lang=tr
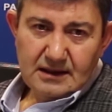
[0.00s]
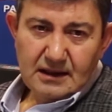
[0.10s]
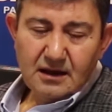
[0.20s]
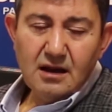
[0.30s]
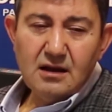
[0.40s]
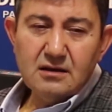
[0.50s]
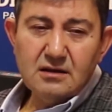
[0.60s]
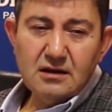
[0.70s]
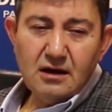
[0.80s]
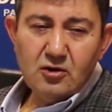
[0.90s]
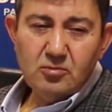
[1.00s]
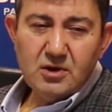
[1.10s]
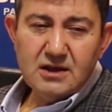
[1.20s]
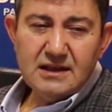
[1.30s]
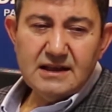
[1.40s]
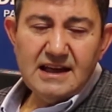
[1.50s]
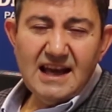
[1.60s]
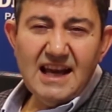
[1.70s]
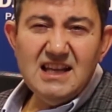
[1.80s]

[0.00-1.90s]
yakalandığı ekonomik krizlerden